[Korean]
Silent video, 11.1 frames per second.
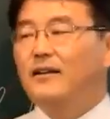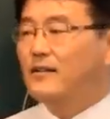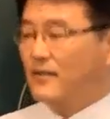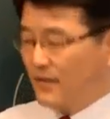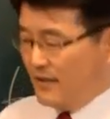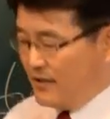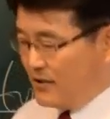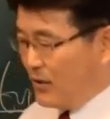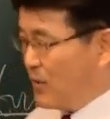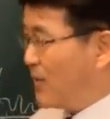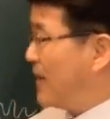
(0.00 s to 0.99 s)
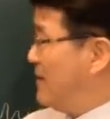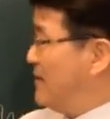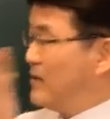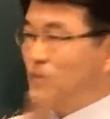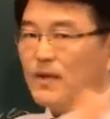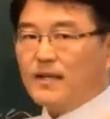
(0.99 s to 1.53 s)
너는 이 정도니까 이
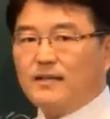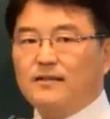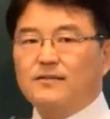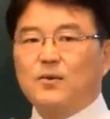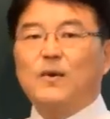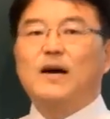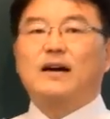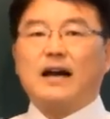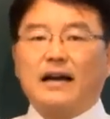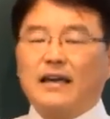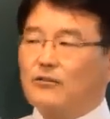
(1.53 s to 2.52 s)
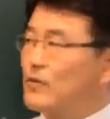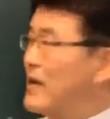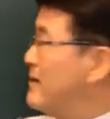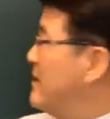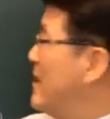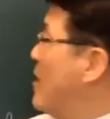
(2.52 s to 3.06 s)
정도의 그릇으로
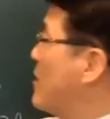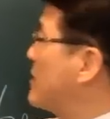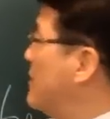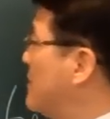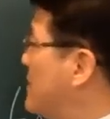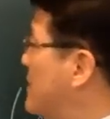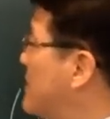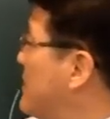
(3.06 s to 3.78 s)
가겠구나를 그릇을